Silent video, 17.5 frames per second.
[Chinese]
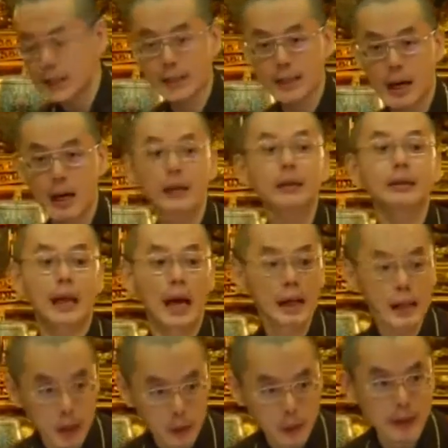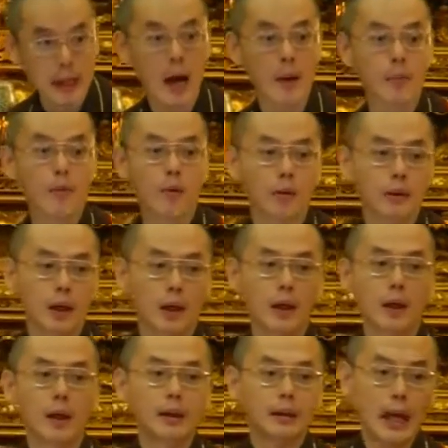地上，它也会打破的，
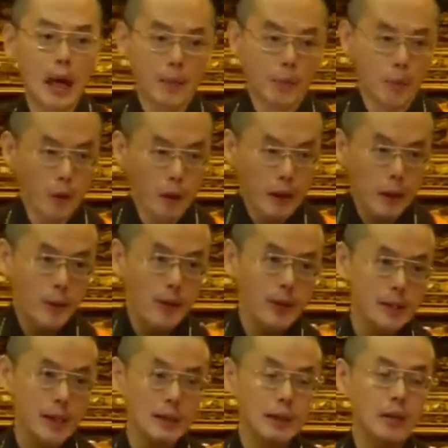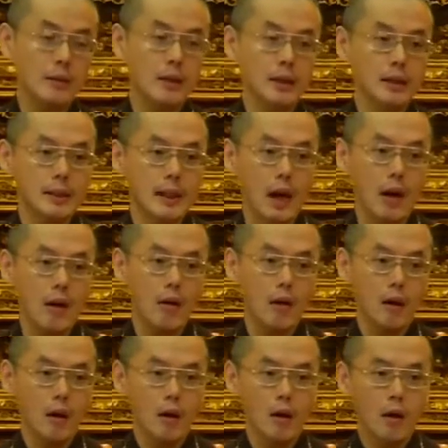打破也会伤到你的脚。
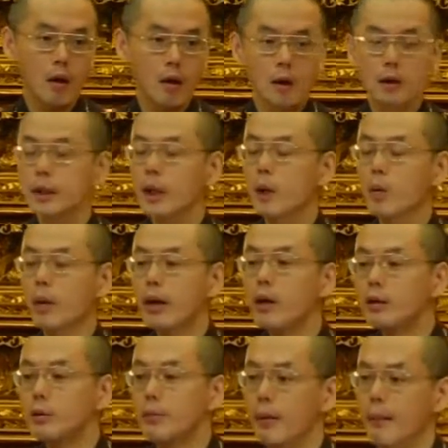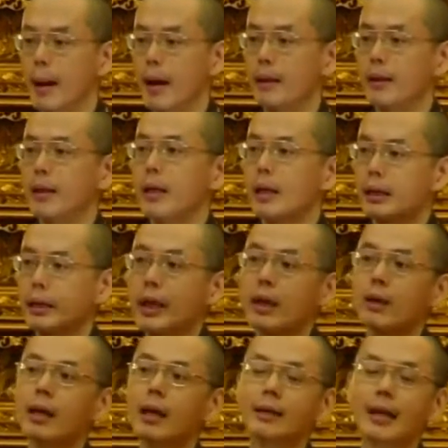那我又怎么办？你
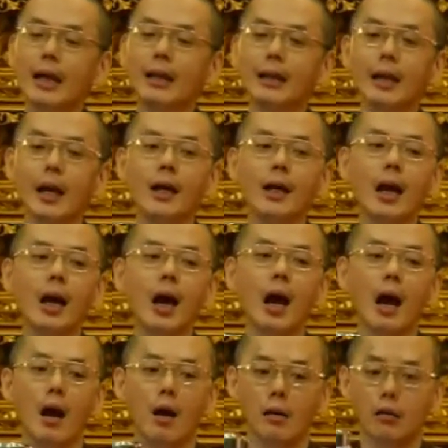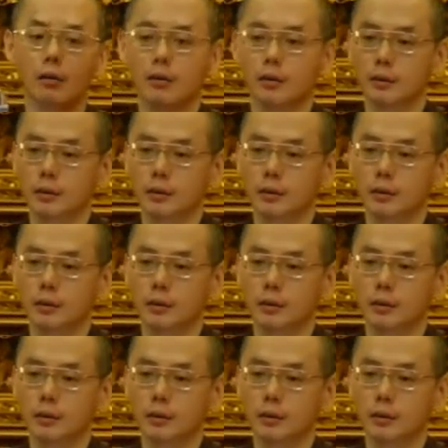要刚拿的刚刚好。